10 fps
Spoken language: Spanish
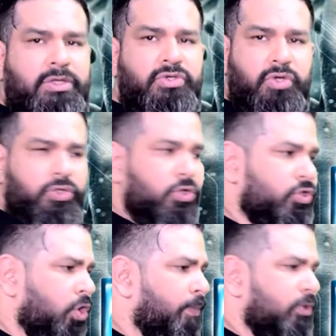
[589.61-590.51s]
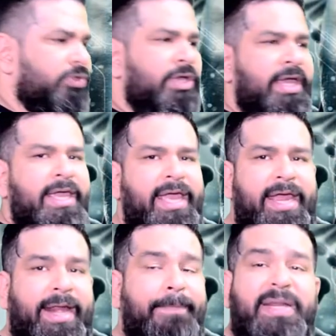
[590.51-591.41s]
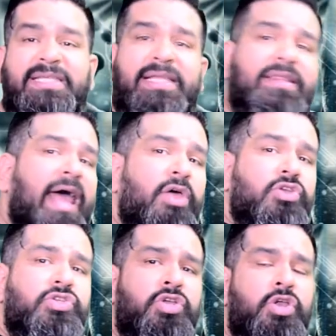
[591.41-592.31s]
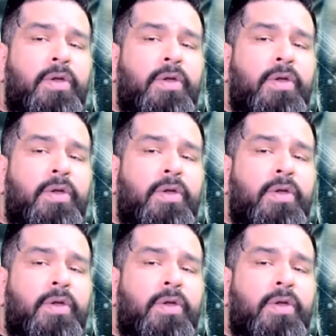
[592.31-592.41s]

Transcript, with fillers: nosotros somos eh, representados